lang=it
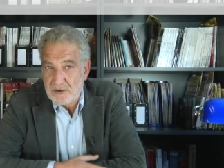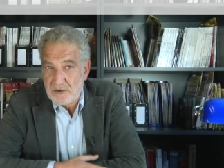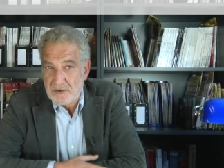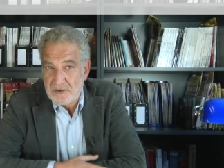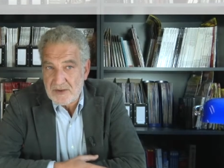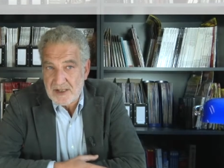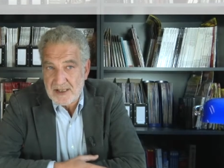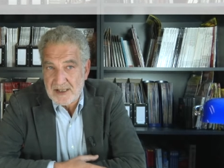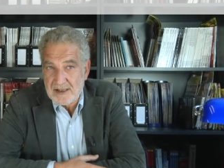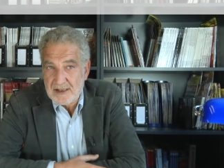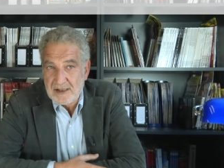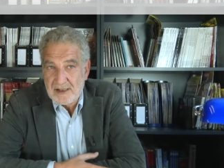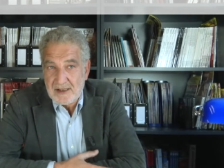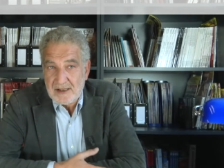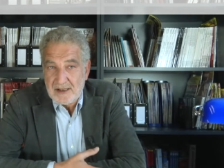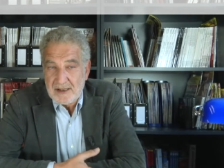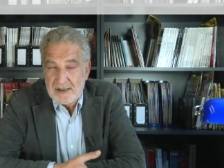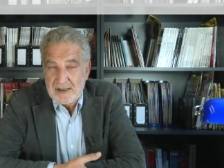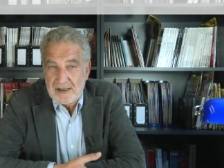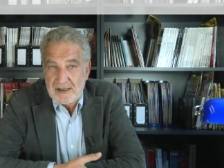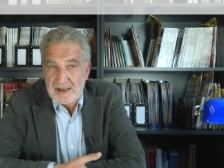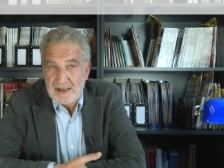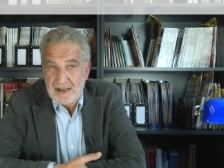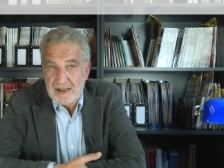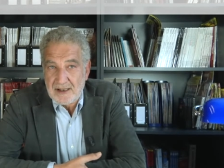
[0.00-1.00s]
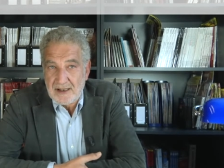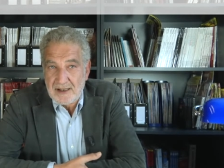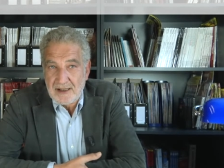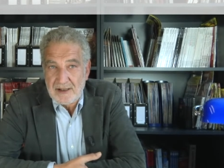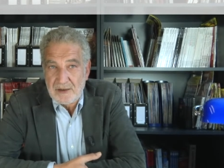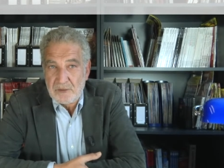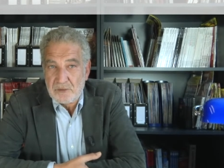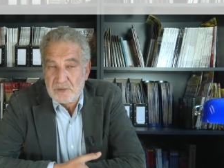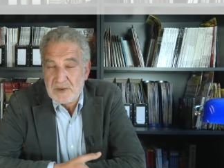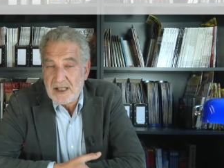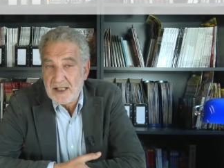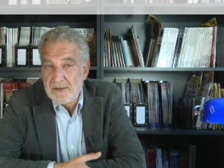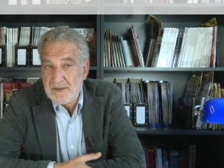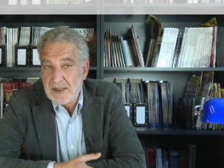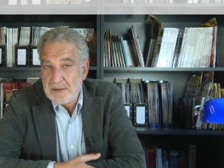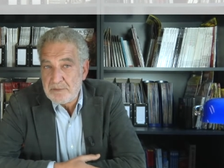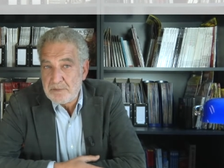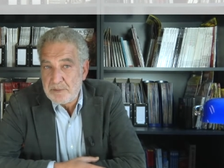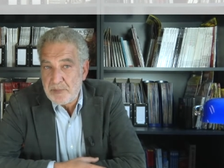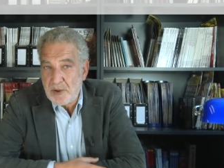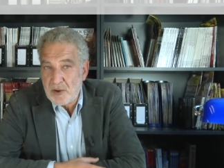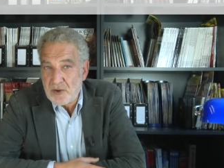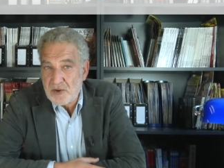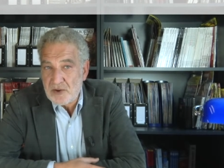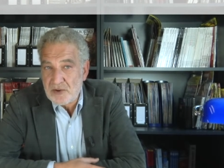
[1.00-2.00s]
cose. Uh, un
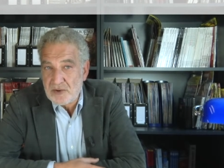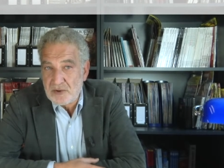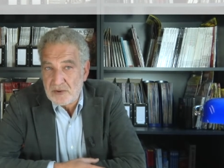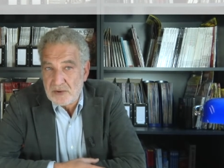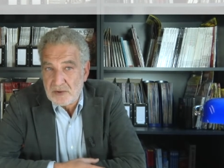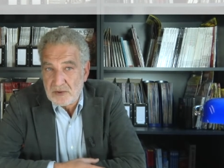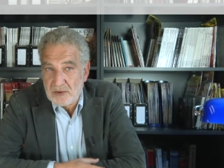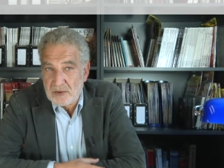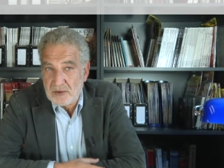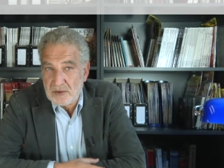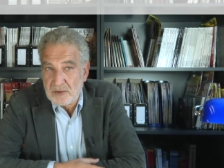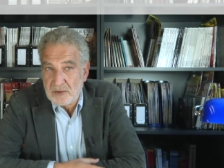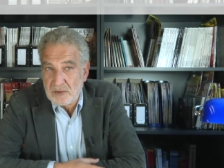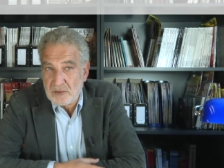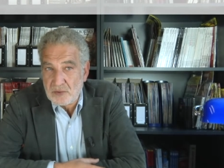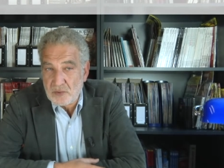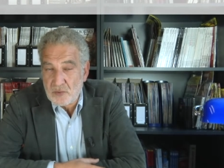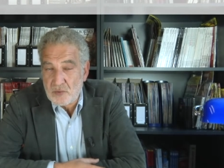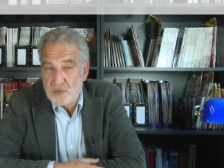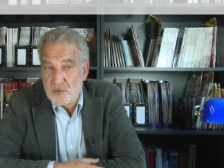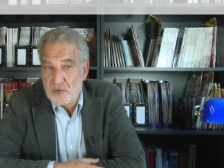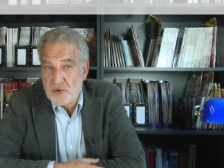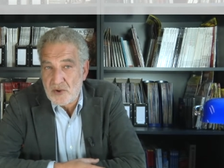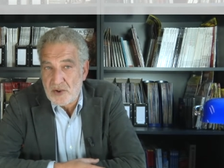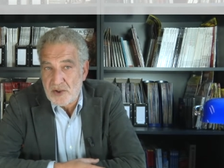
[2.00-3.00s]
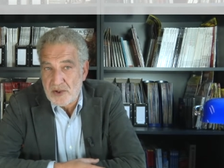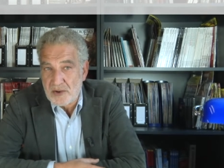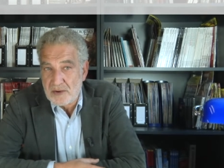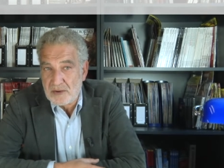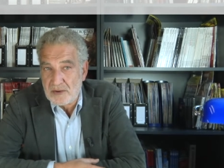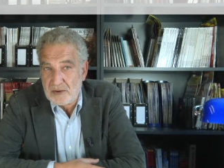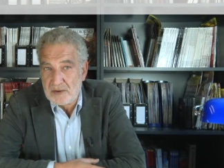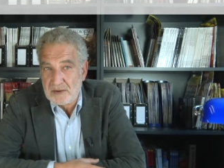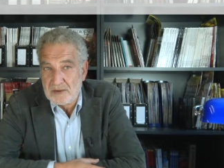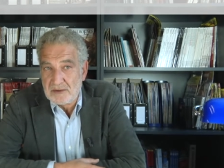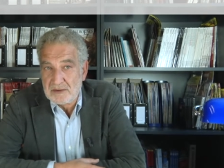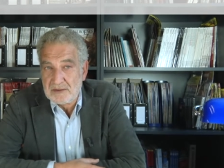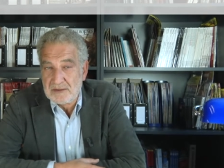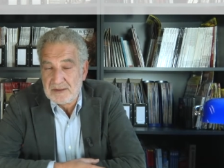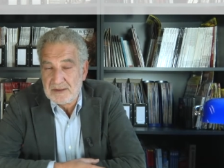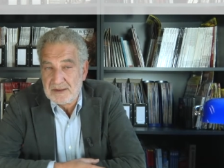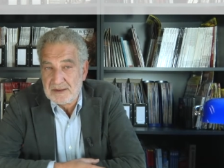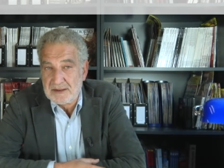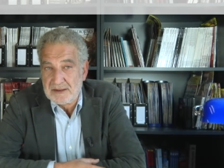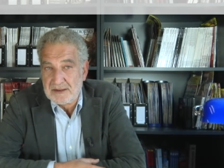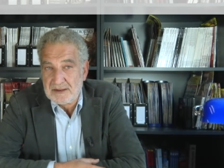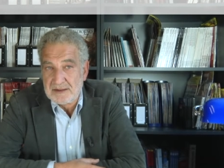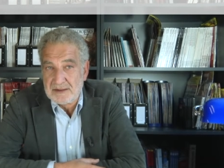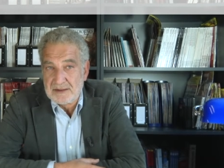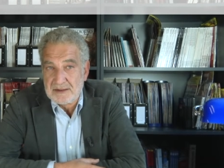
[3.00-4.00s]
avamposto russo,
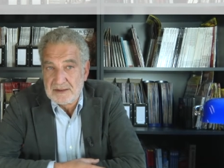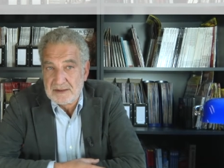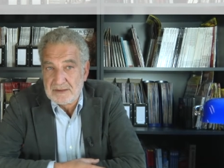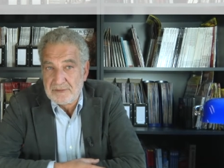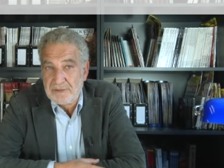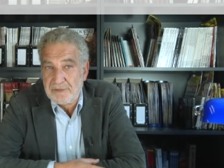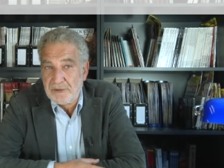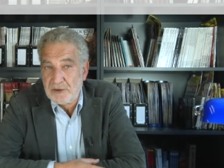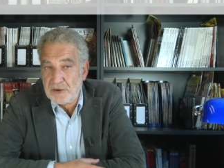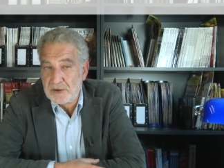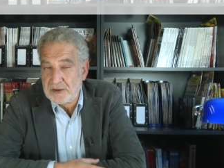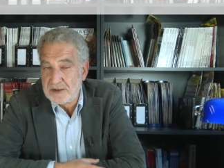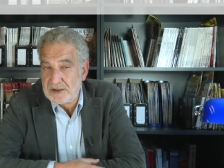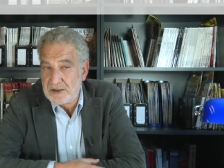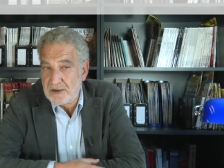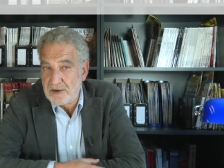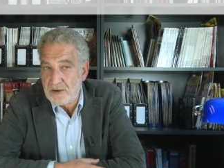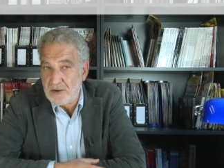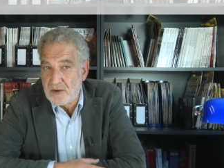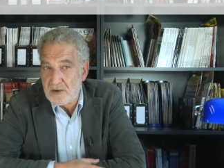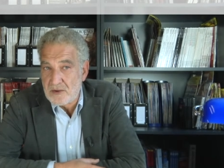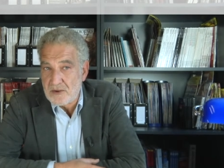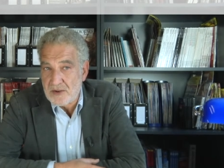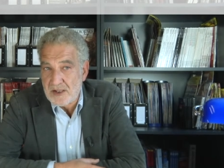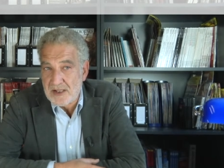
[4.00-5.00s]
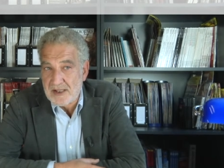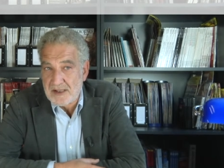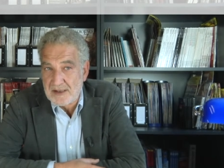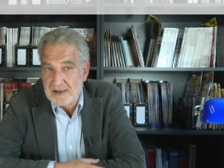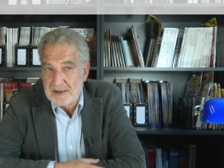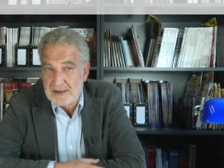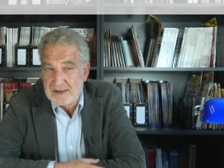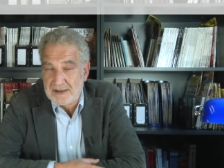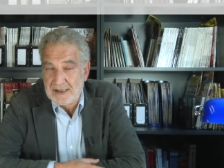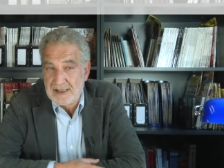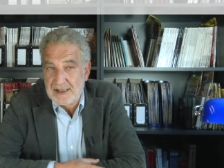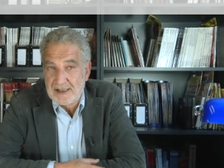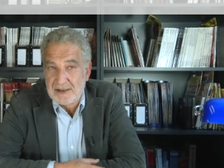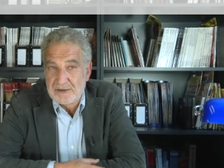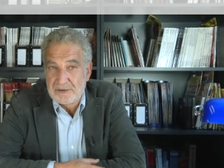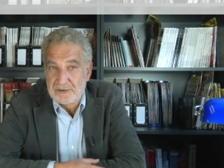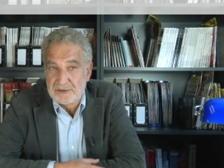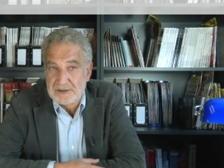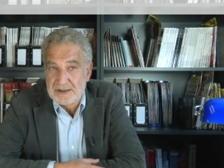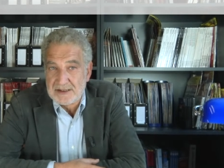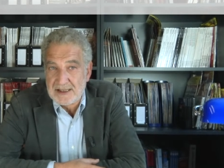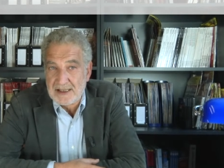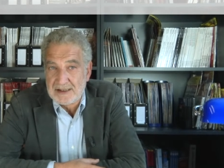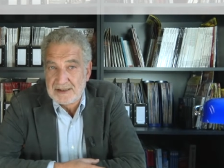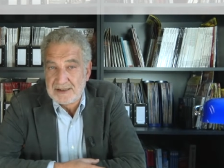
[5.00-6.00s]
uh, Fort Ross, nella
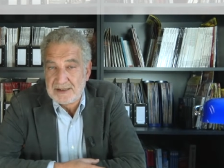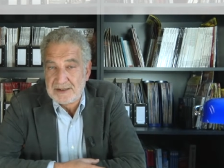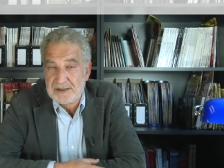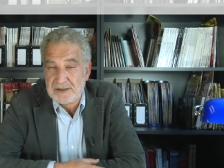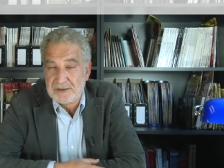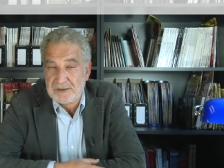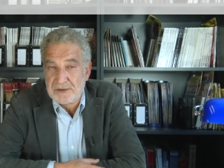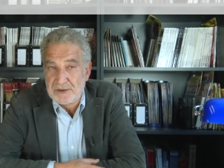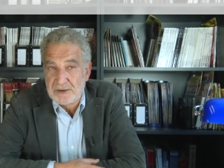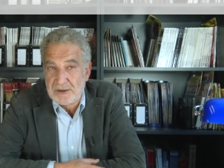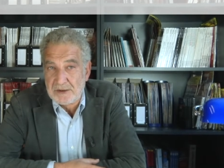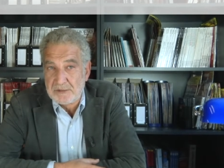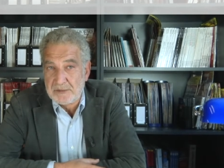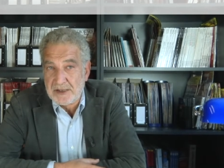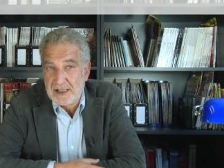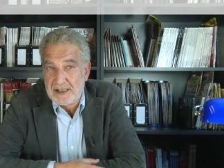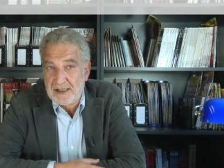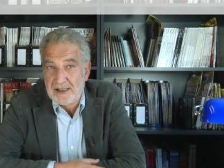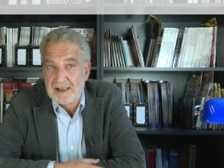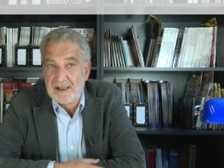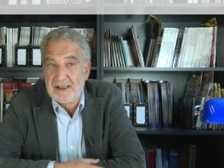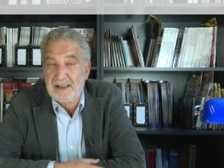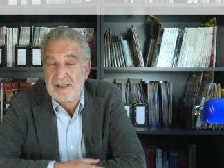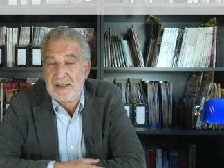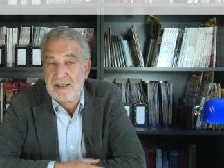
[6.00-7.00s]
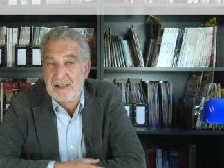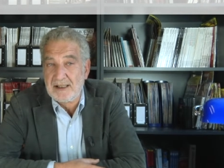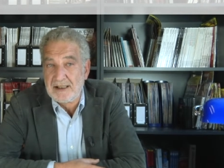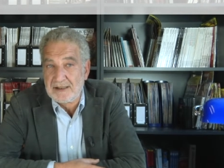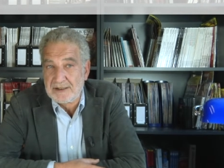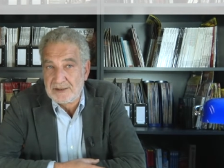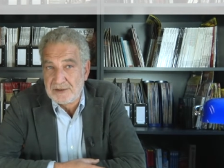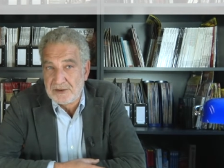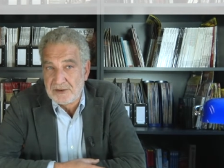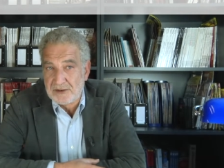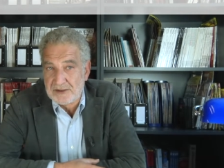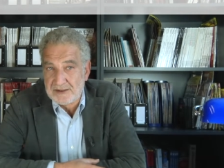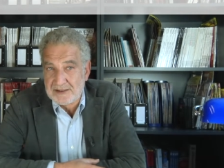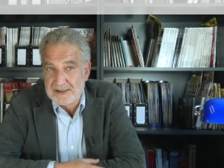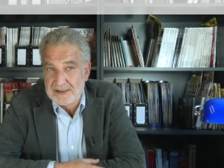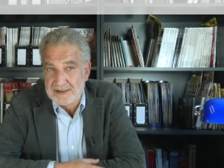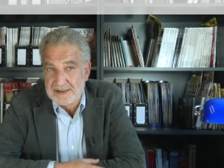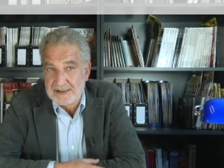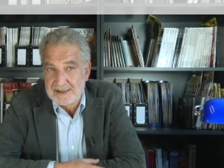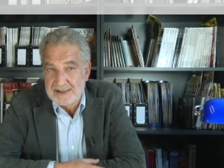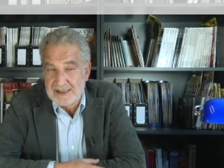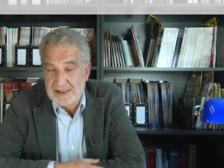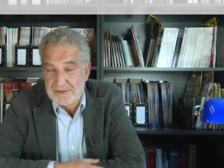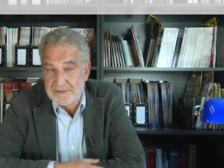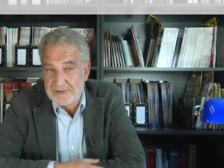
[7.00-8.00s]
contea di Sonoma a nord
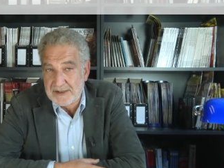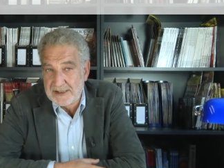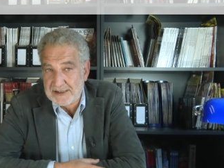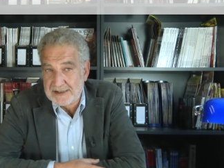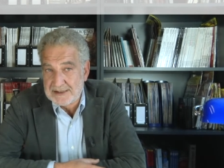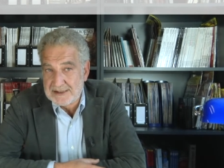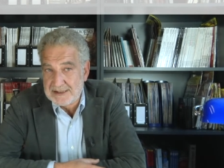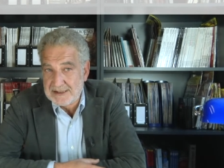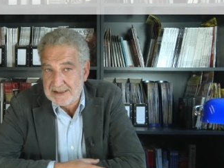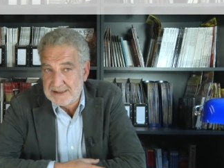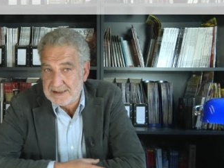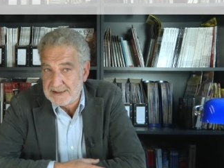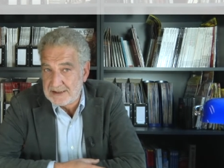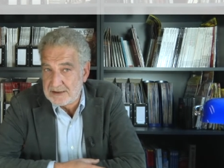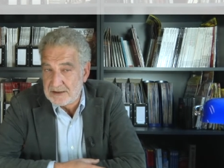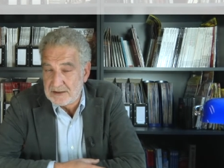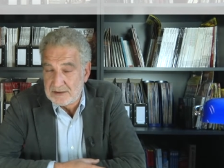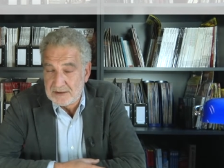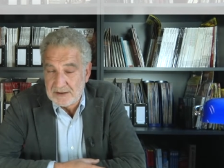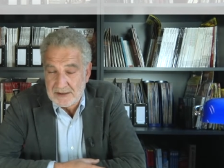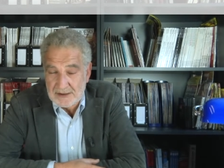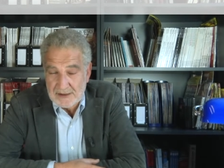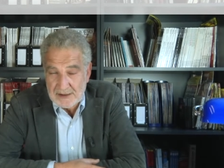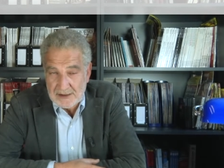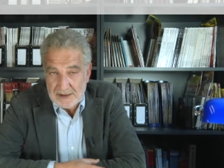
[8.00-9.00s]
di San Francisco,